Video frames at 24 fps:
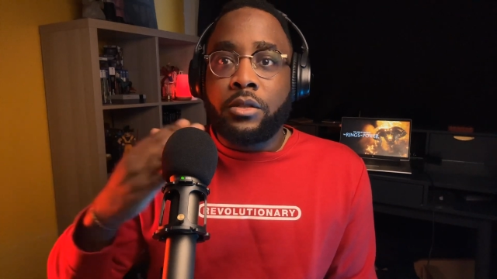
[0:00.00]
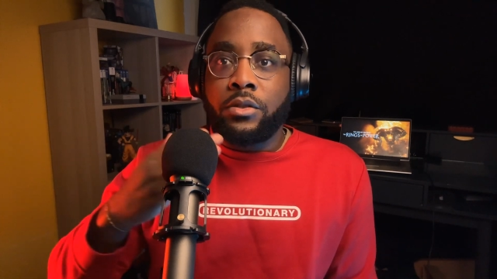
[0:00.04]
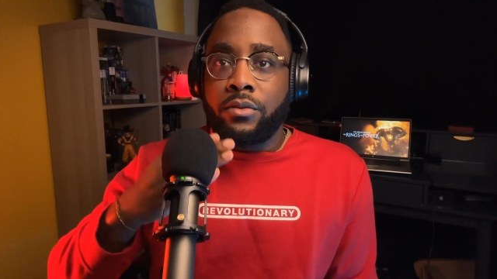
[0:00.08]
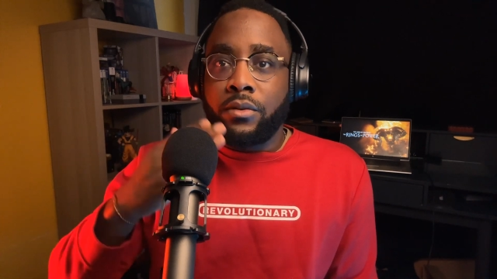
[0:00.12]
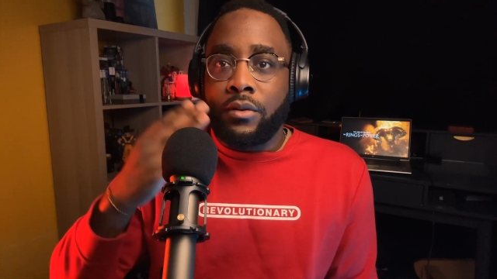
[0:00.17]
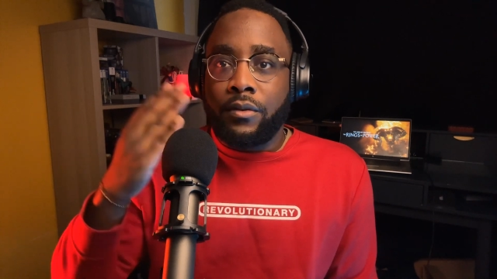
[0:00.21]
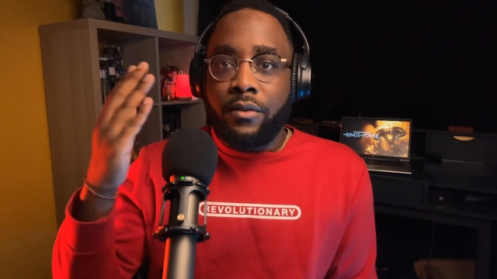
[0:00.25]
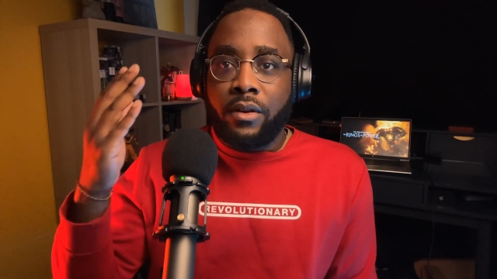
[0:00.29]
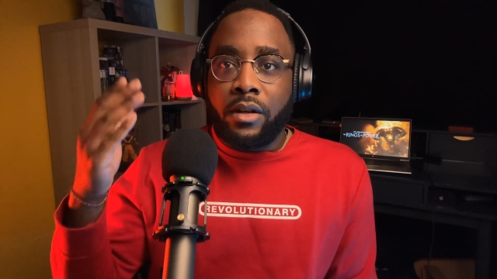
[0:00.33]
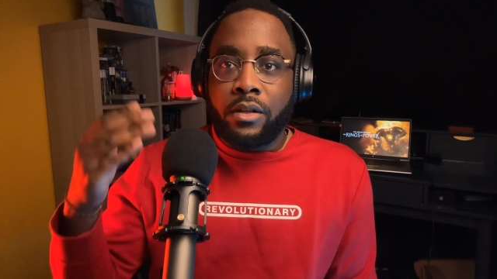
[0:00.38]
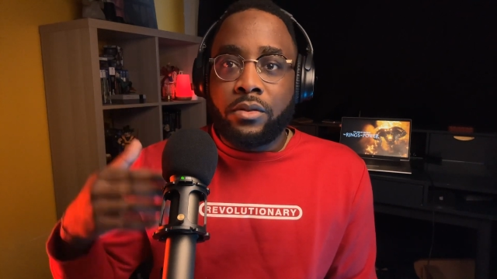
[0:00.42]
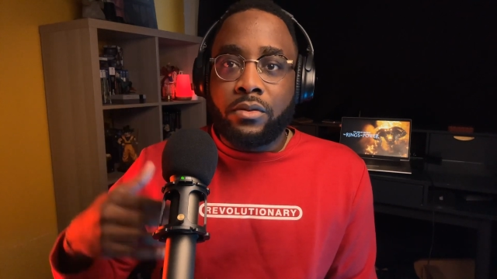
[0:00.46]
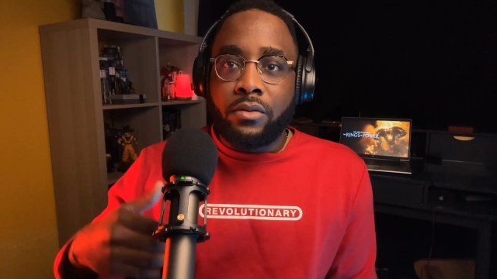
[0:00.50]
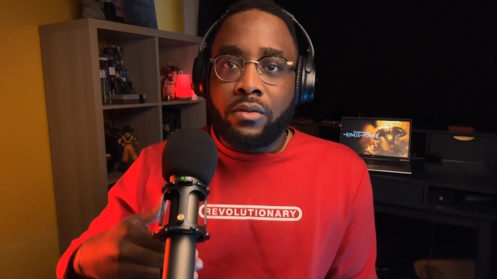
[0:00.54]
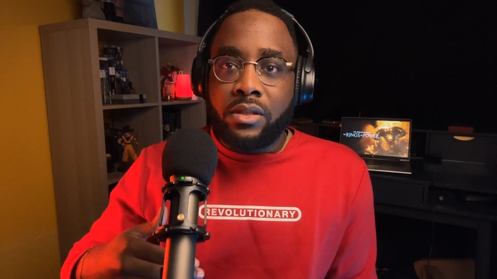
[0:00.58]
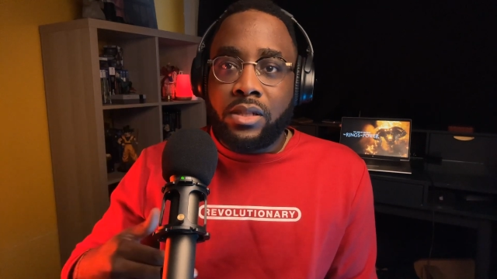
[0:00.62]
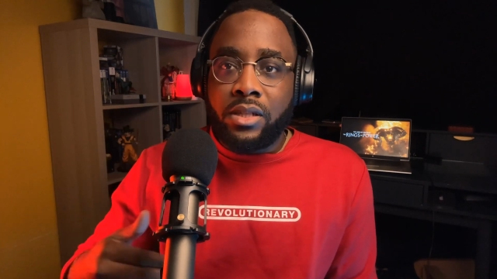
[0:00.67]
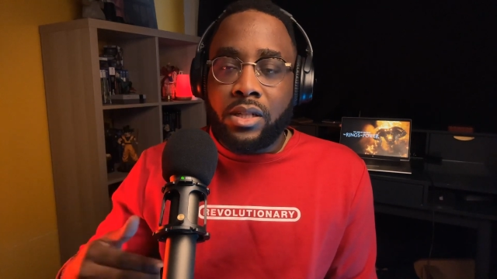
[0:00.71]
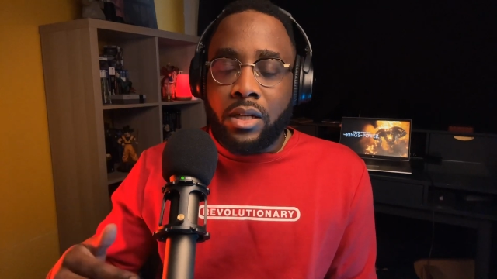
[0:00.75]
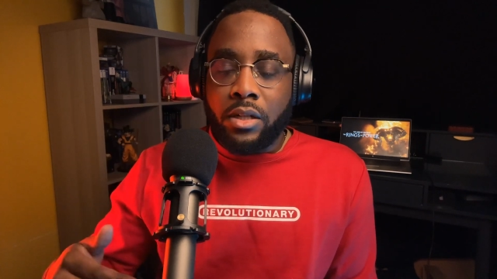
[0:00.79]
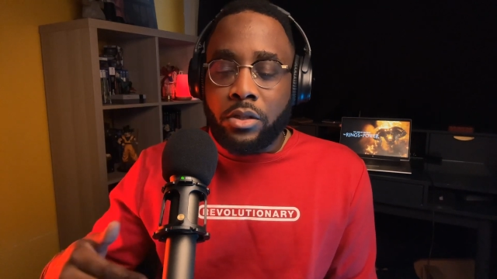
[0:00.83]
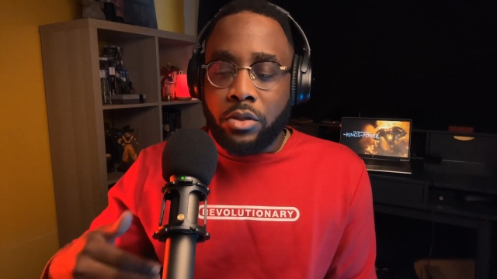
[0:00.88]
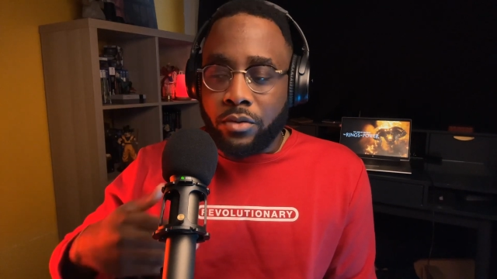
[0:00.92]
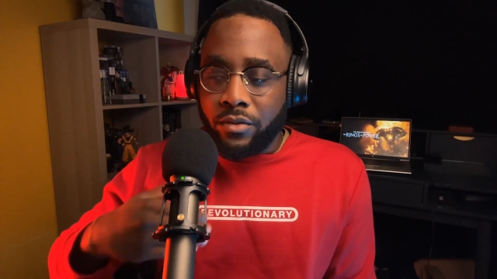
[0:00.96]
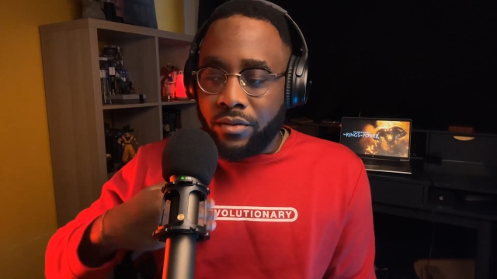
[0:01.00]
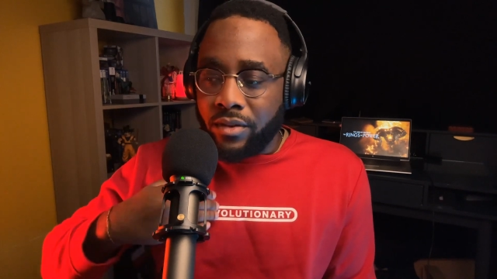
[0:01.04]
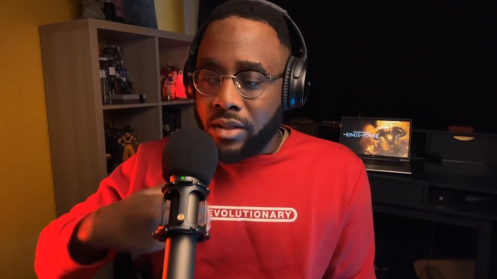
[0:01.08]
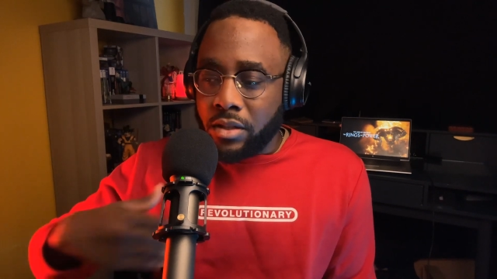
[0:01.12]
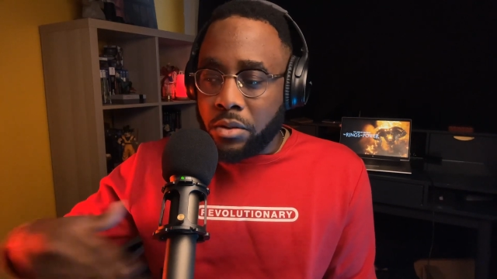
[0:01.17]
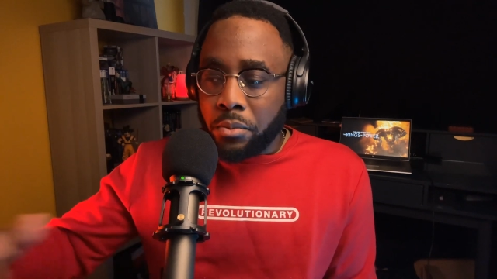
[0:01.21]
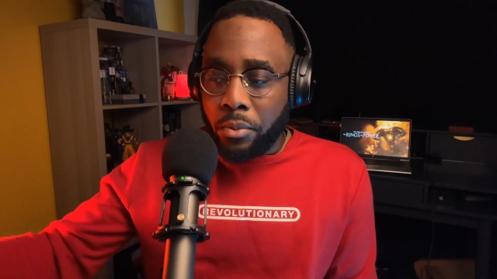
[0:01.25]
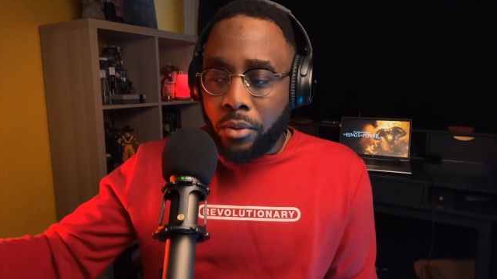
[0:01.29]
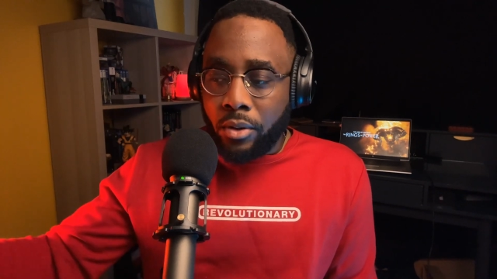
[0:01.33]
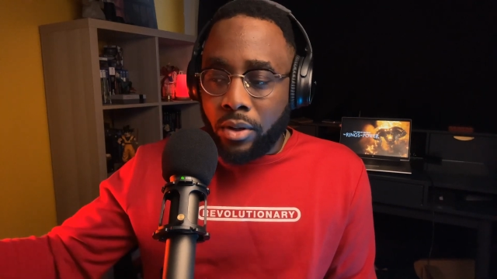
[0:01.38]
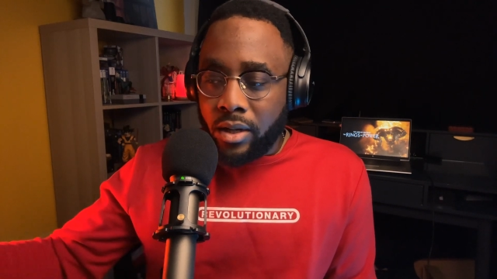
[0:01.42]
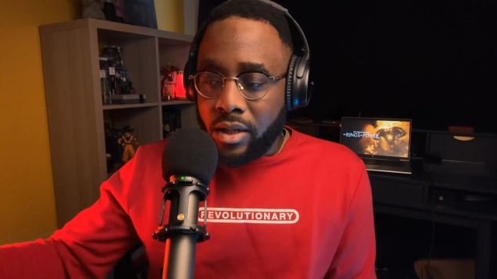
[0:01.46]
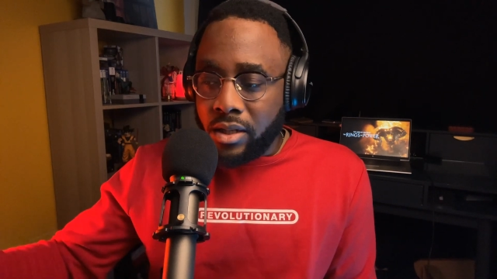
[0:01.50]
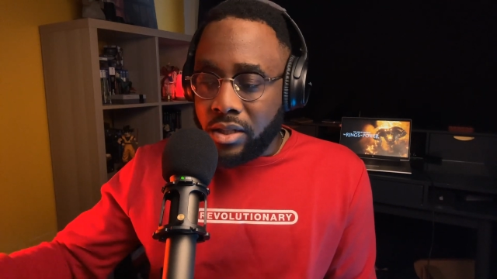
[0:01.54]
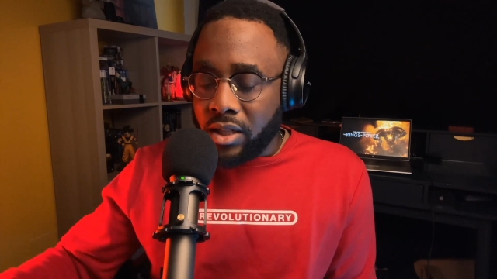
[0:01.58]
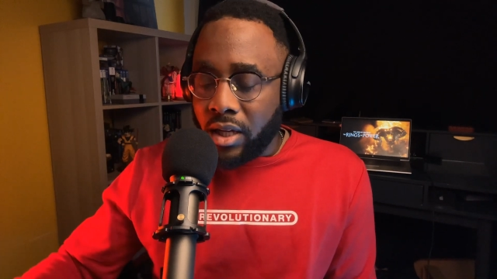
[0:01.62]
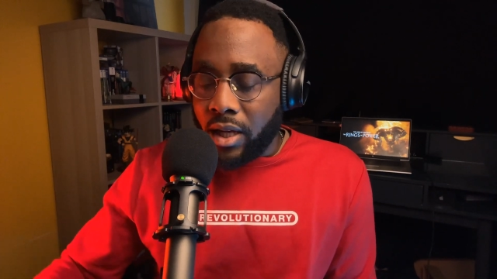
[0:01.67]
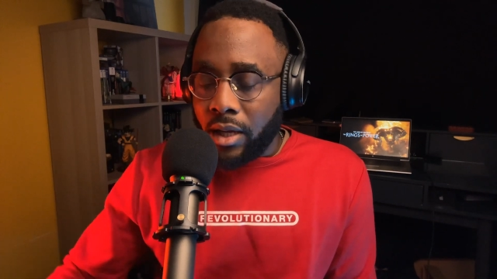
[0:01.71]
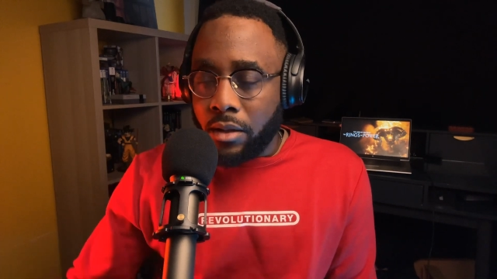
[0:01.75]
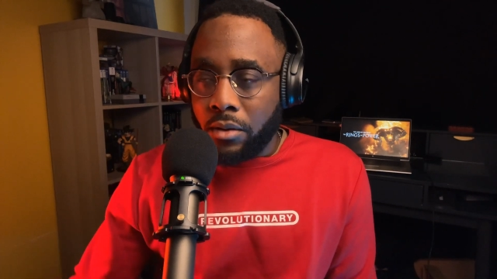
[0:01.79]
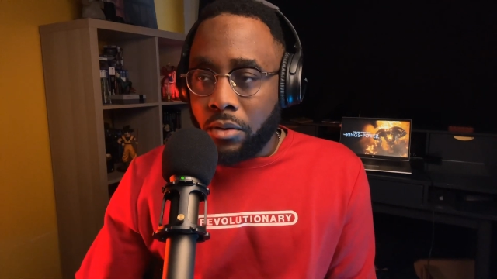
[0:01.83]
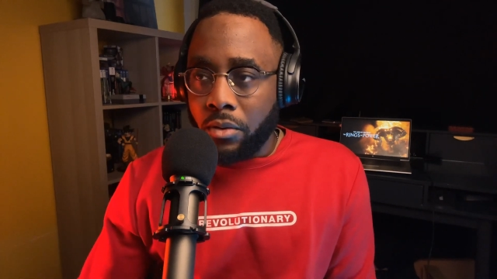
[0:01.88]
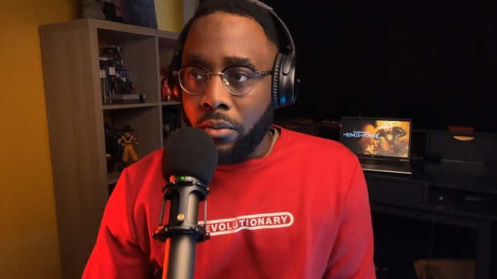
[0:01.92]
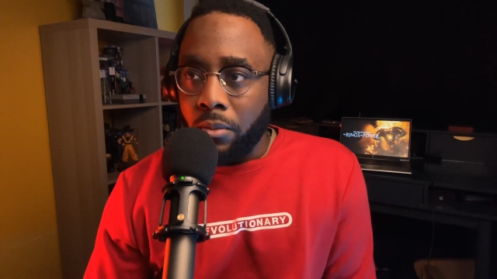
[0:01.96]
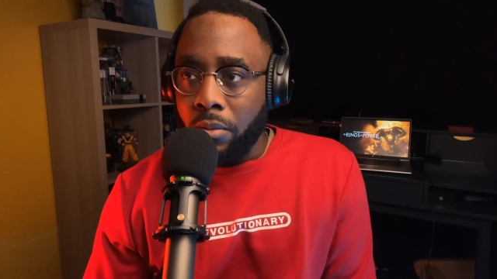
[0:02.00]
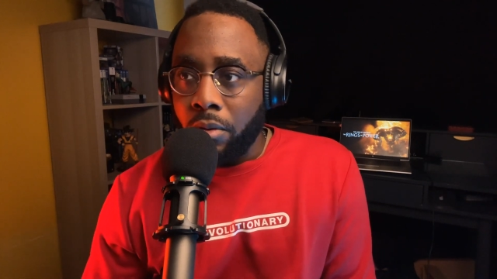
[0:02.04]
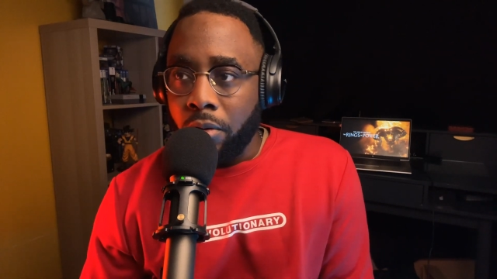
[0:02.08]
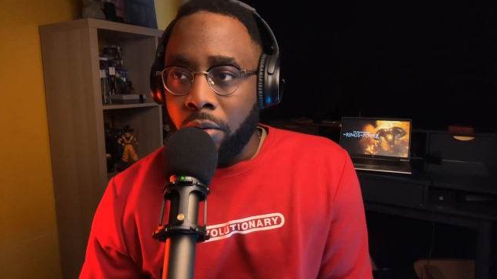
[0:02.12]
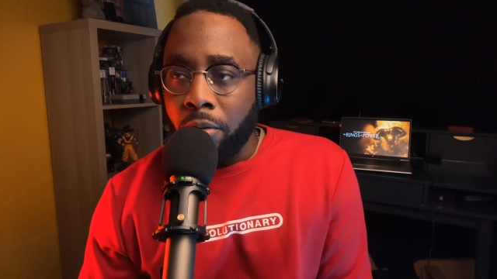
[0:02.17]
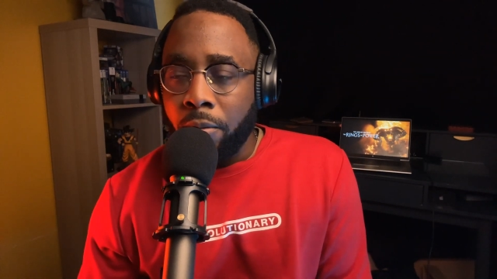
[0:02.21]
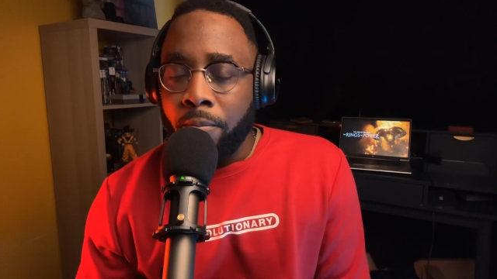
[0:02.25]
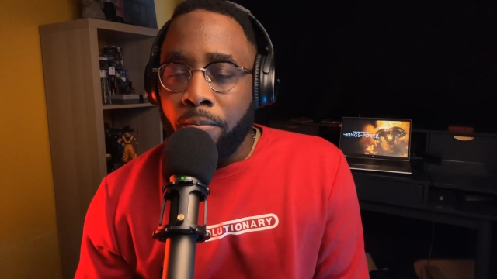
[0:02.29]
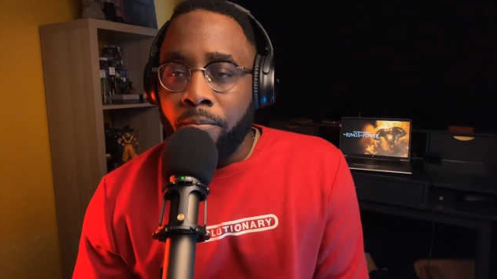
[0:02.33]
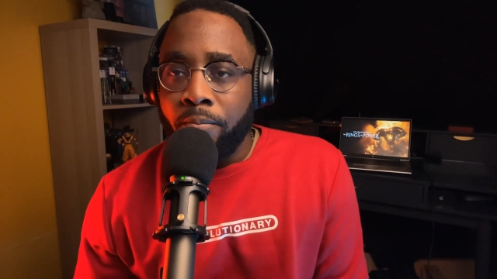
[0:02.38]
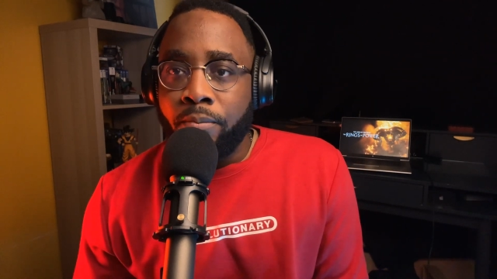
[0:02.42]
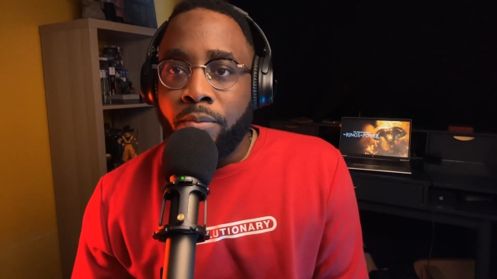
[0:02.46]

je, enfin, je vous le dis, hein, je vais spoiler directement